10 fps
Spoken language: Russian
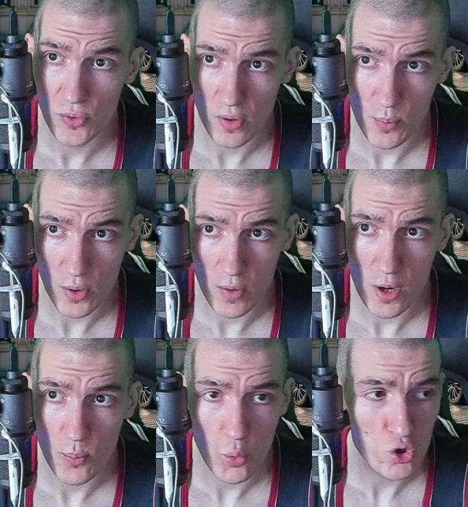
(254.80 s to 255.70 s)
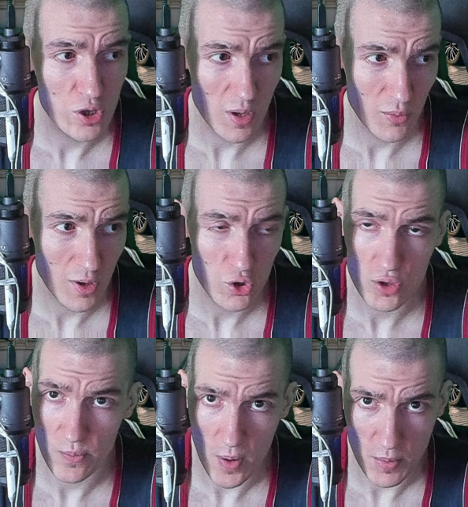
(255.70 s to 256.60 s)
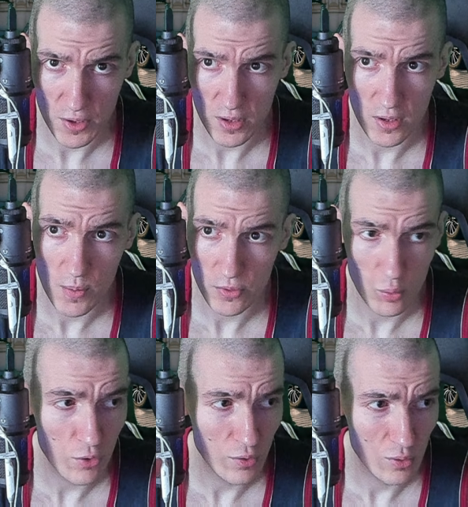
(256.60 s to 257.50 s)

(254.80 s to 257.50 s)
мы с вами поговорим позже, там также в паблике Games Voice,